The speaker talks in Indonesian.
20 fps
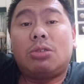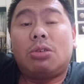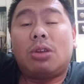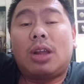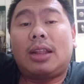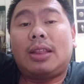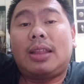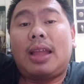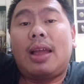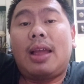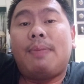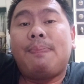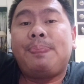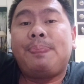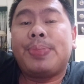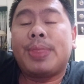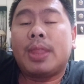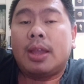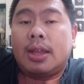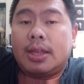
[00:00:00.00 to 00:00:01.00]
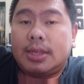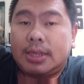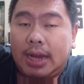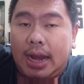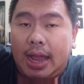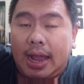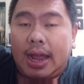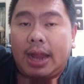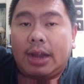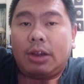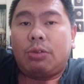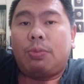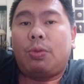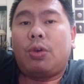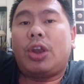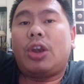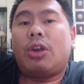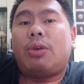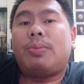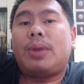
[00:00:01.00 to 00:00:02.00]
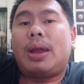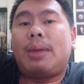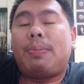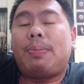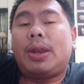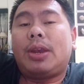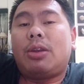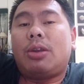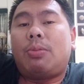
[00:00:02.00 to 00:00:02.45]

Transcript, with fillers: sulcata, silakan hubungin Om David.